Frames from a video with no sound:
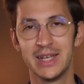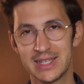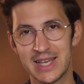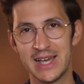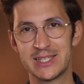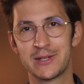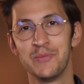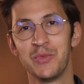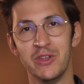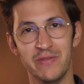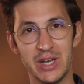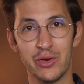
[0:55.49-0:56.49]
Das heißt,
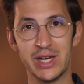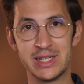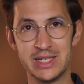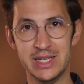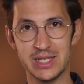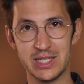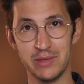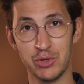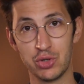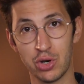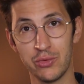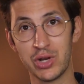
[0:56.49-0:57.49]
wenn euer Tier sich
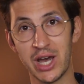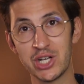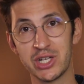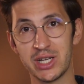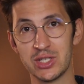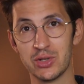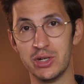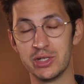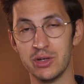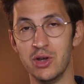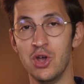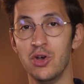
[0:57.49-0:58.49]
mit Tollwut anstecken
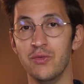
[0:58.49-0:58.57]
sollte,